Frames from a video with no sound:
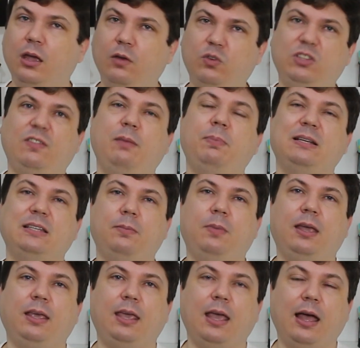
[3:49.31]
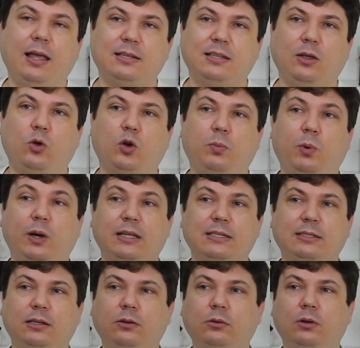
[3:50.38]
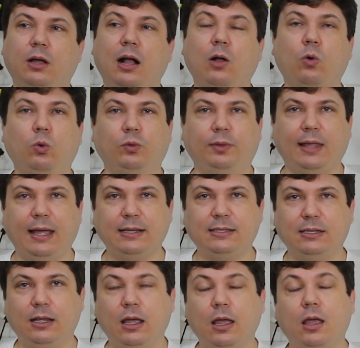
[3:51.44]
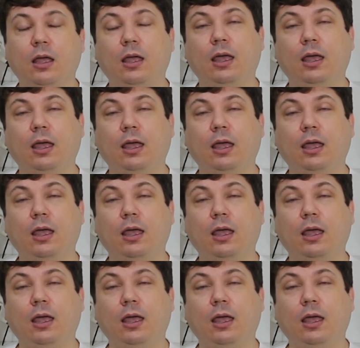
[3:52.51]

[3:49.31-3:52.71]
E você vai perceber que essa incorporação acontece.